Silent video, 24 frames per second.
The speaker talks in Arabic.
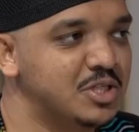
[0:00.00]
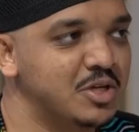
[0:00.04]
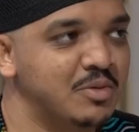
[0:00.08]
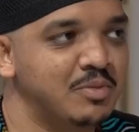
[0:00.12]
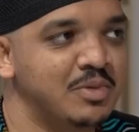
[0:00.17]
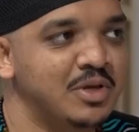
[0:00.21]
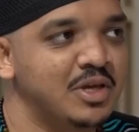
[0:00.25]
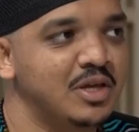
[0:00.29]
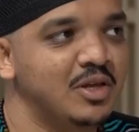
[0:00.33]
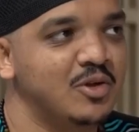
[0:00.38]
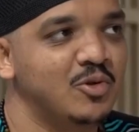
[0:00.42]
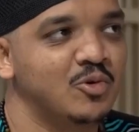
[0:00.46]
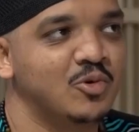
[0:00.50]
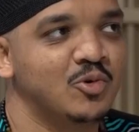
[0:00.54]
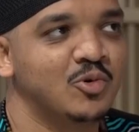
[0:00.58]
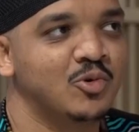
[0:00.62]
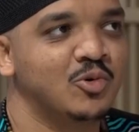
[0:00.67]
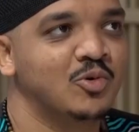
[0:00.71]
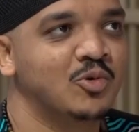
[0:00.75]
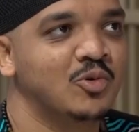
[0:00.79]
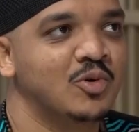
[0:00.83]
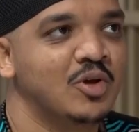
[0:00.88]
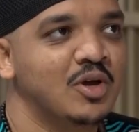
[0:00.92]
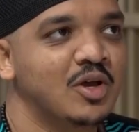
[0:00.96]
جميل
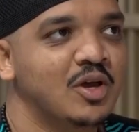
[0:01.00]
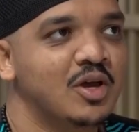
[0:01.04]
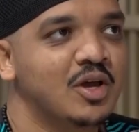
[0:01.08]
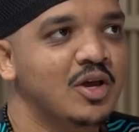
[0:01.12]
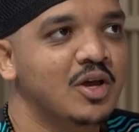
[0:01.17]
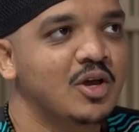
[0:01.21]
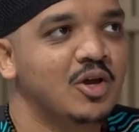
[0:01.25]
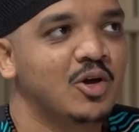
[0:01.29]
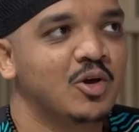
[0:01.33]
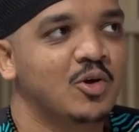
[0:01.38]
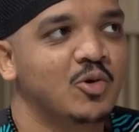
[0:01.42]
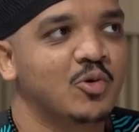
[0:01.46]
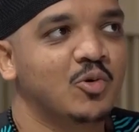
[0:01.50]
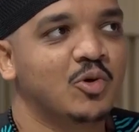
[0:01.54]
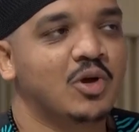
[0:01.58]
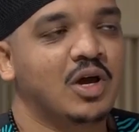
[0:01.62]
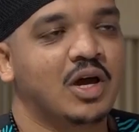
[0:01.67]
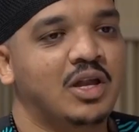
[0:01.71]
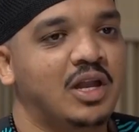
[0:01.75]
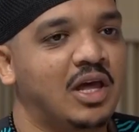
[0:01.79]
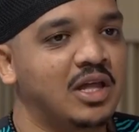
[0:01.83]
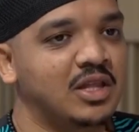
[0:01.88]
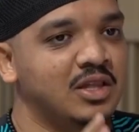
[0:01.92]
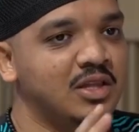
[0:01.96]
و
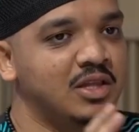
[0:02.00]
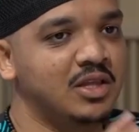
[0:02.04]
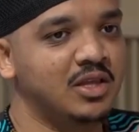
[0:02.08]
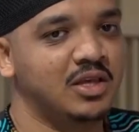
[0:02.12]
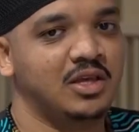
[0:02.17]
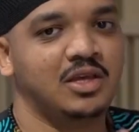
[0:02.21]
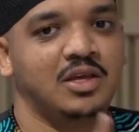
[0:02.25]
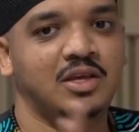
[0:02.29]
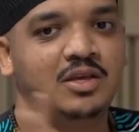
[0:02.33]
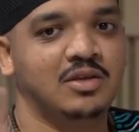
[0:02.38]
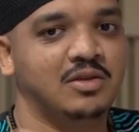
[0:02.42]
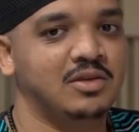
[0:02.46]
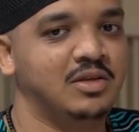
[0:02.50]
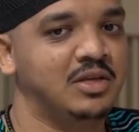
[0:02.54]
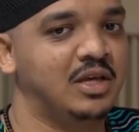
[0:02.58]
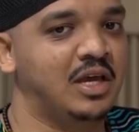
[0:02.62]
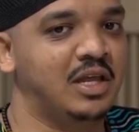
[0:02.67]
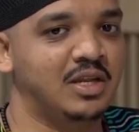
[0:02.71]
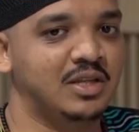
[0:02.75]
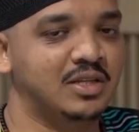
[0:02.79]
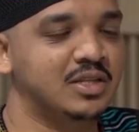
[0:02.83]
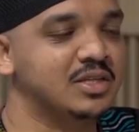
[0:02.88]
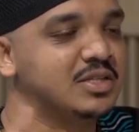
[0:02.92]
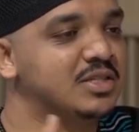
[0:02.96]
وكان عندي
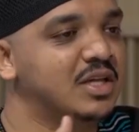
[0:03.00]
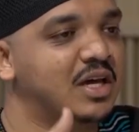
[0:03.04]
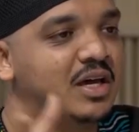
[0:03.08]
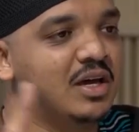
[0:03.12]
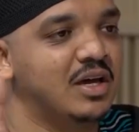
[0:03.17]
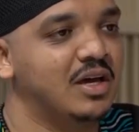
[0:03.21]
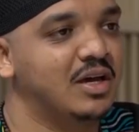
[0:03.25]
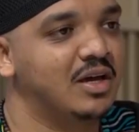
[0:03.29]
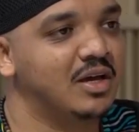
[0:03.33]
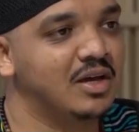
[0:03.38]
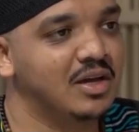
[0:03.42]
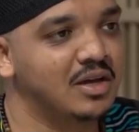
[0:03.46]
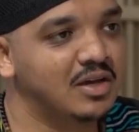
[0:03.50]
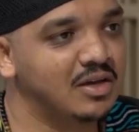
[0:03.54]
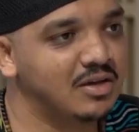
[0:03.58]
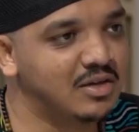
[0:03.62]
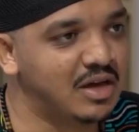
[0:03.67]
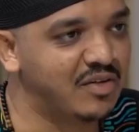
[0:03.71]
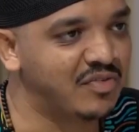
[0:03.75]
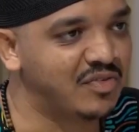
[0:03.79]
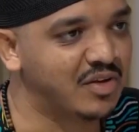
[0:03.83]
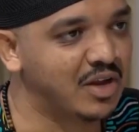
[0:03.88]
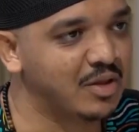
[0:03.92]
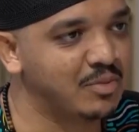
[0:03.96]
يعني تسعة
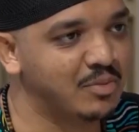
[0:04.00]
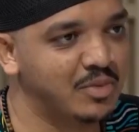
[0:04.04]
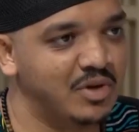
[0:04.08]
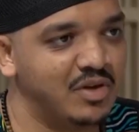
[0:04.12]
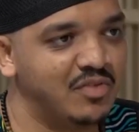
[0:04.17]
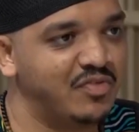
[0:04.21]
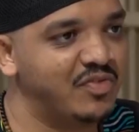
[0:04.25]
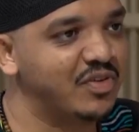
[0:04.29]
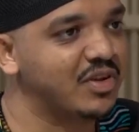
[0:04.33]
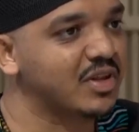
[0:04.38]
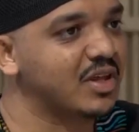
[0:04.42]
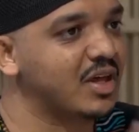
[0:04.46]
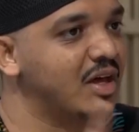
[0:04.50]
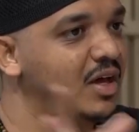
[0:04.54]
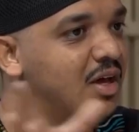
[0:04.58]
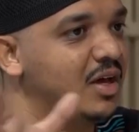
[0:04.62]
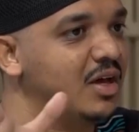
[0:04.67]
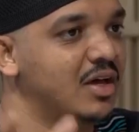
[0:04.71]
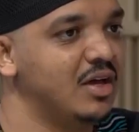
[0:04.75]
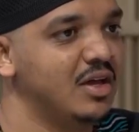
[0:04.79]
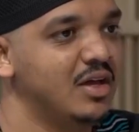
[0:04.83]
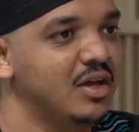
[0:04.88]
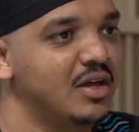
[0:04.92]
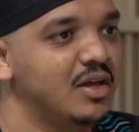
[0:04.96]
أفراد من
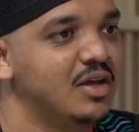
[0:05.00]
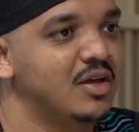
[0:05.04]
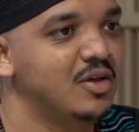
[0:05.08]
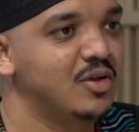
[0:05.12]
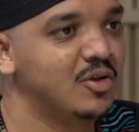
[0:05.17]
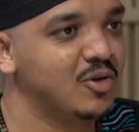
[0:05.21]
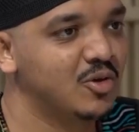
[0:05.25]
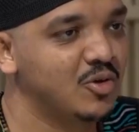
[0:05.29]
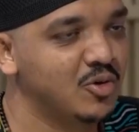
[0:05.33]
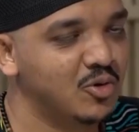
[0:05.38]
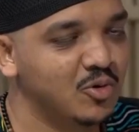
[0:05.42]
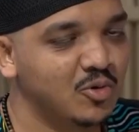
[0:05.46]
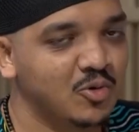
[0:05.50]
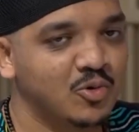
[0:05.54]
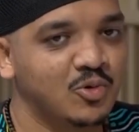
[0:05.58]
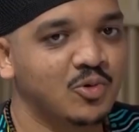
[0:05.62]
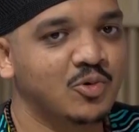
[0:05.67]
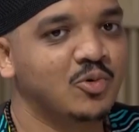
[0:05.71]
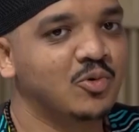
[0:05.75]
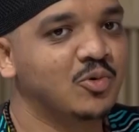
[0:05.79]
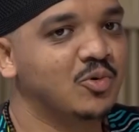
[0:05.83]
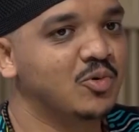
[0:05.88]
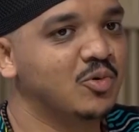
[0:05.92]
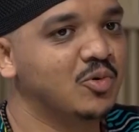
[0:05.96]
الفرقة
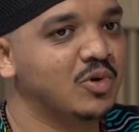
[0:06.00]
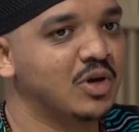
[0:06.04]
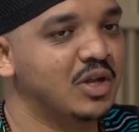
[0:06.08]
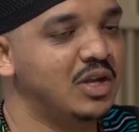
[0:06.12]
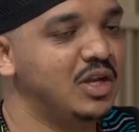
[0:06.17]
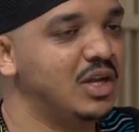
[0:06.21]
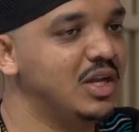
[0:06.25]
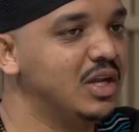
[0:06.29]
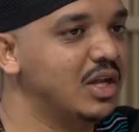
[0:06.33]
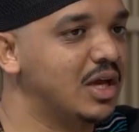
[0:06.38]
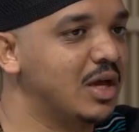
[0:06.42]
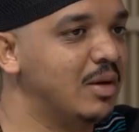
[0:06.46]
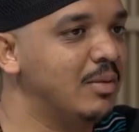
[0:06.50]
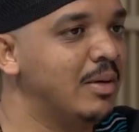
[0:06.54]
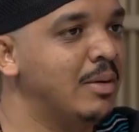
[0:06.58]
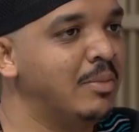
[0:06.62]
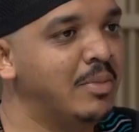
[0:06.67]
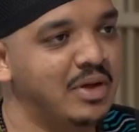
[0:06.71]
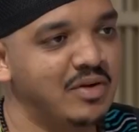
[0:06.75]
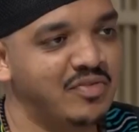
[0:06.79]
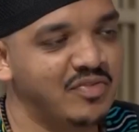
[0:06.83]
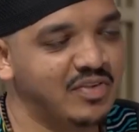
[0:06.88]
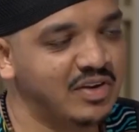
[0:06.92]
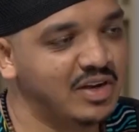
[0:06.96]
وغنينا كمان
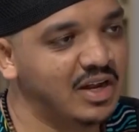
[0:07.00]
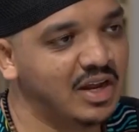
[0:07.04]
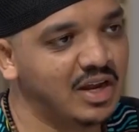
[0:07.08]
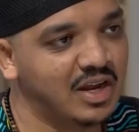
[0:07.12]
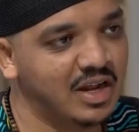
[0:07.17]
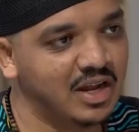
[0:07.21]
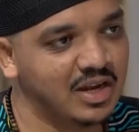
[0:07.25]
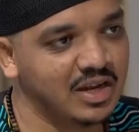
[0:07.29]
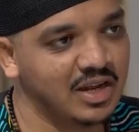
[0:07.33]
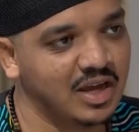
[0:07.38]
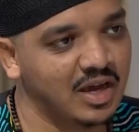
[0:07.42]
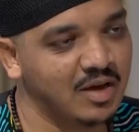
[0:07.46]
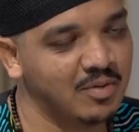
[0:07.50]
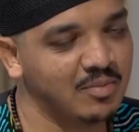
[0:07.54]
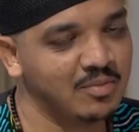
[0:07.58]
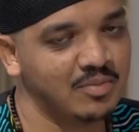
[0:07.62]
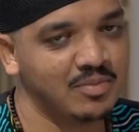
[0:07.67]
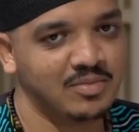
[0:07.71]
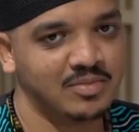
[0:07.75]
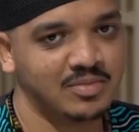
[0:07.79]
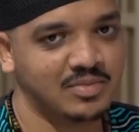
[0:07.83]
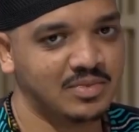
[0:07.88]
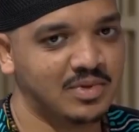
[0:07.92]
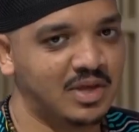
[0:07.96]
مع الفنانة أريام
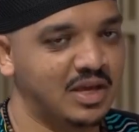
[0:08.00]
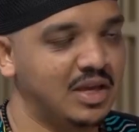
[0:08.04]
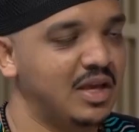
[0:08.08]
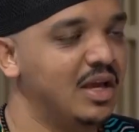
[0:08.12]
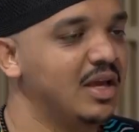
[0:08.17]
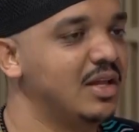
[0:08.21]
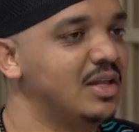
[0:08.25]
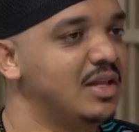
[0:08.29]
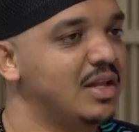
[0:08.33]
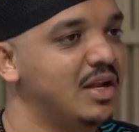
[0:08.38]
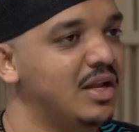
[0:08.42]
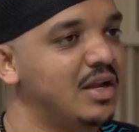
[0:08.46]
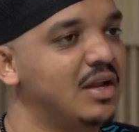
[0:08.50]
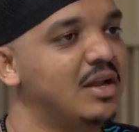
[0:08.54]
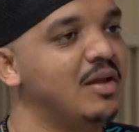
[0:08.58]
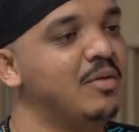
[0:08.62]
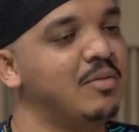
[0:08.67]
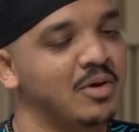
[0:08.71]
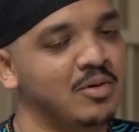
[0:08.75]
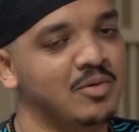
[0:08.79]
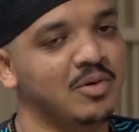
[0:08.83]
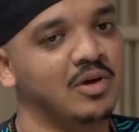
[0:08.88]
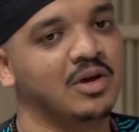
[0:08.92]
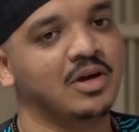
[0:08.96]
تحياتي لأريام
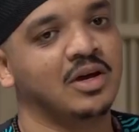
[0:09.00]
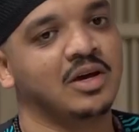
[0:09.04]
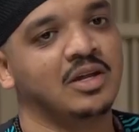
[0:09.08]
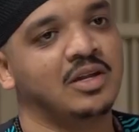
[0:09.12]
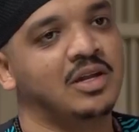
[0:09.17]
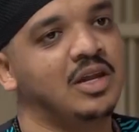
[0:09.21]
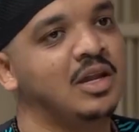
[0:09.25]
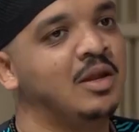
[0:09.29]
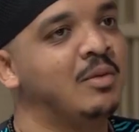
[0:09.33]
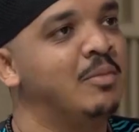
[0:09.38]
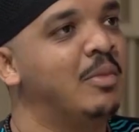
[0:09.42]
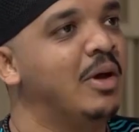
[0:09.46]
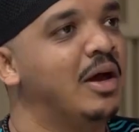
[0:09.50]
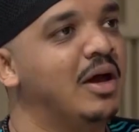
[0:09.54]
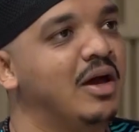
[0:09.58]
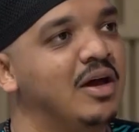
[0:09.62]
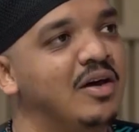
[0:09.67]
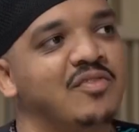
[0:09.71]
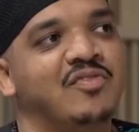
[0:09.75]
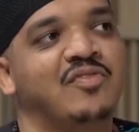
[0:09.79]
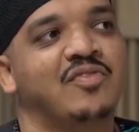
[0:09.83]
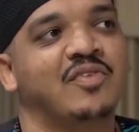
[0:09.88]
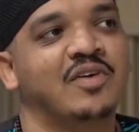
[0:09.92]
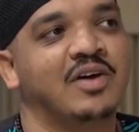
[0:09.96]
أيوة غنينا
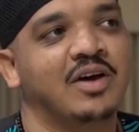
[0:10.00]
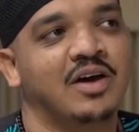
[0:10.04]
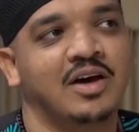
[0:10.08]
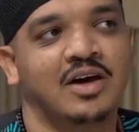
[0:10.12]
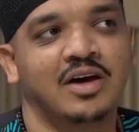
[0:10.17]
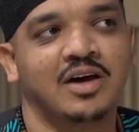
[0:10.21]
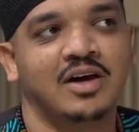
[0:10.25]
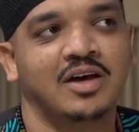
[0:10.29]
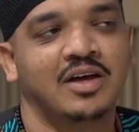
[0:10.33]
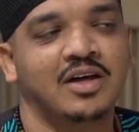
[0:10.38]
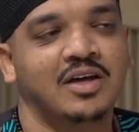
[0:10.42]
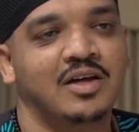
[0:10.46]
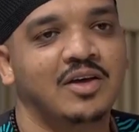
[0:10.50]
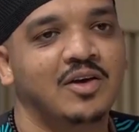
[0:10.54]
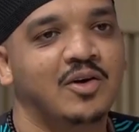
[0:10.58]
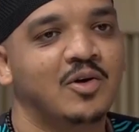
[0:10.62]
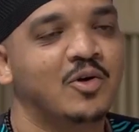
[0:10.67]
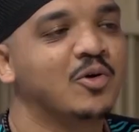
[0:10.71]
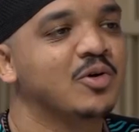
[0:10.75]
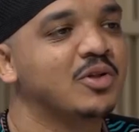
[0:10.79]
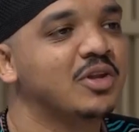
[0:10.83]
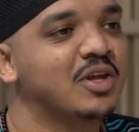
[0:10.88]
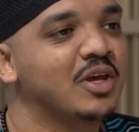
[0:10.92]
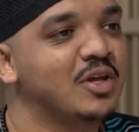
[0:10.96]
معاها في ديو
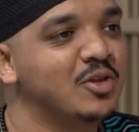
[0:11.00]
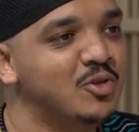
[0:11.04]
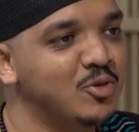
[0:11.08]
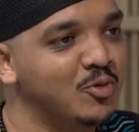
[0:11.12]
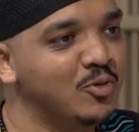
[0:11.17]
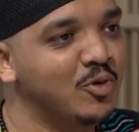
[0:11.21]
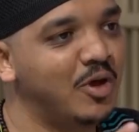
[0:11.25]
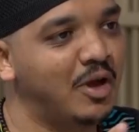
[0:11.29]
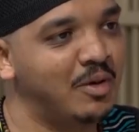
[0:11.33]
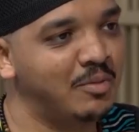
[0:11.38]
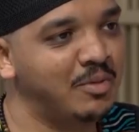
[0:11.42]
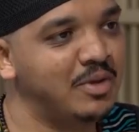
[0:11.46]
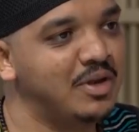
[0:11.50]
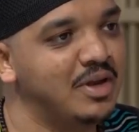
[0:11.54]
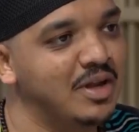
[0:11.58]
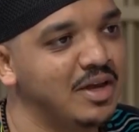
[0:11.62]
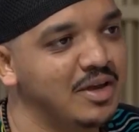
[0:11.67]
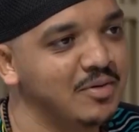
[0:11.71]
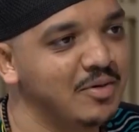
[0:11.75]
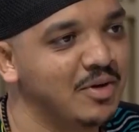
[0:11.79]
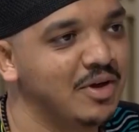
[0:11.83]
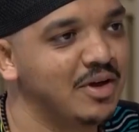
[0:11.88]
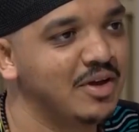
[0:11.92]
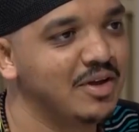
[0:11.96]
أغنية دو عملنا أه.
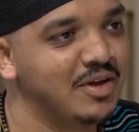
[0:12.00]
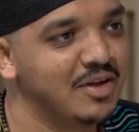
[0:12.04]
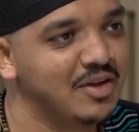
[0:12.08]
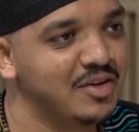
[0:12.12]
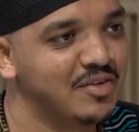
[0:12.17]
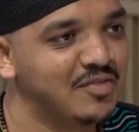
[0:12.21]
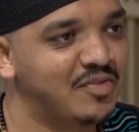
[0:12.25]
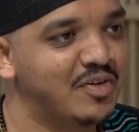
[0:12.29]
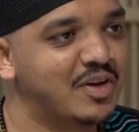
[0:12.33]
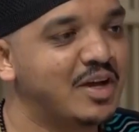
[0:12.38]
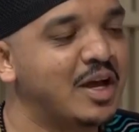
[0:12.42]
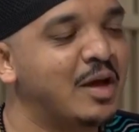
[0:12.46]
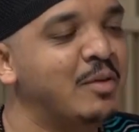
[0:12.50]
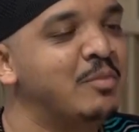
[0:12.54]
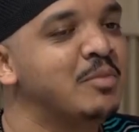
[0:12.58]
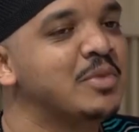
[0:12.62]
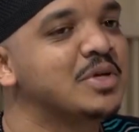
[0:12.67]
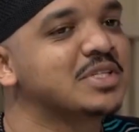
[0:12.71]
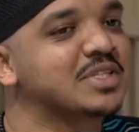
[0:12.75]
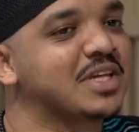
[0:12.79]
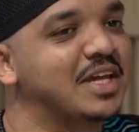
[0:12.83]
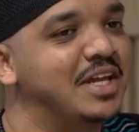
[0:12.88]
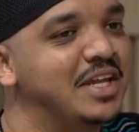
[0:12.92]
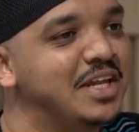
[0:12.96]
أيوة جميل فكان
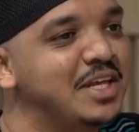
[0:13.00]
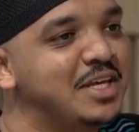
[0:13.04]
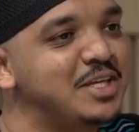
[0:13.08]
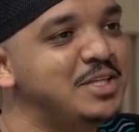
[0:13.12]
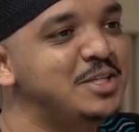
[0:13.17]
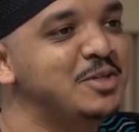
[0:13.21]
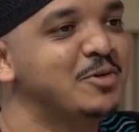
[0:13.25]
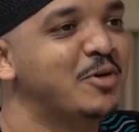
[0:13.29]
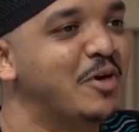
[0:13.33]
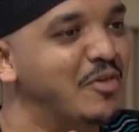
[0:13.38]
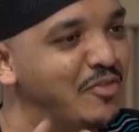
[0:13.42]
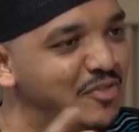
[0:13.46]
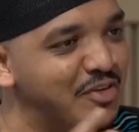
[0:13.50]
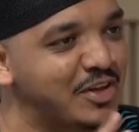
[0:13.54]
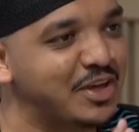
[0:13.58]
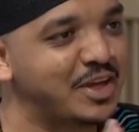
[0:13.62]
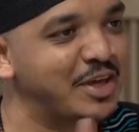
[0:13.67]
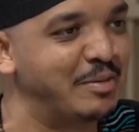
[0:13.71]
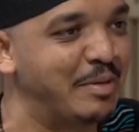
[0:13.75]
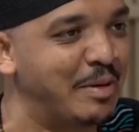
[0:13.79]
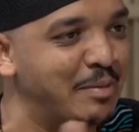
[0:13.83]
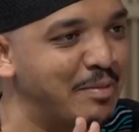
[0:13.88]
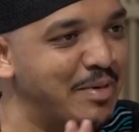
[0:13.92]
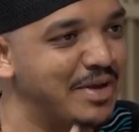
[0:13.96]
ميكس خليجي
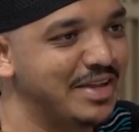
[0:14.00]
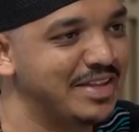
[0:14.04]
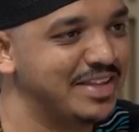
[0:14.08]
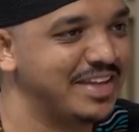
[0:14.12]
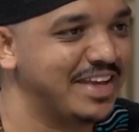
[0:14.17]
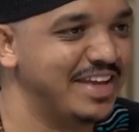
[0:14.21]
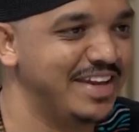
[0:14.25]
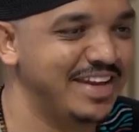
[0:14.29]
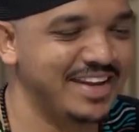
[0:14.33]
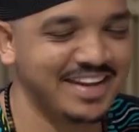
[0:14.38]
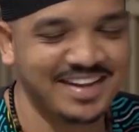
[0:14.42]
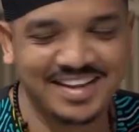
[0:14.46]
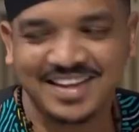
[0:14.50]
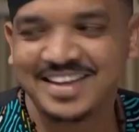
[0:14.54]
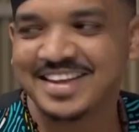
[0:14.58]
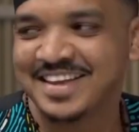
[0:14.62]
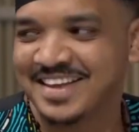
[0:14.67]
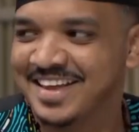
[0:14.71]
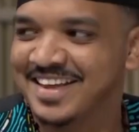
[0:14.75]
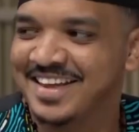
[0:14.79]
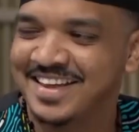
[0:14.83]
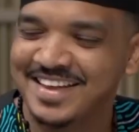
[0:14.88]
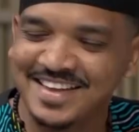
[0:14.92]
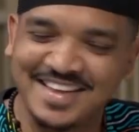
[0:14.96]
وأفريقي مع بعض أه. يعني
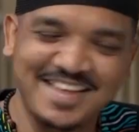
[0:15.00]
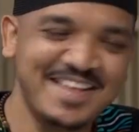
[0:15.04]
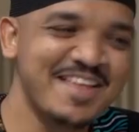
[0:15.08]
أه.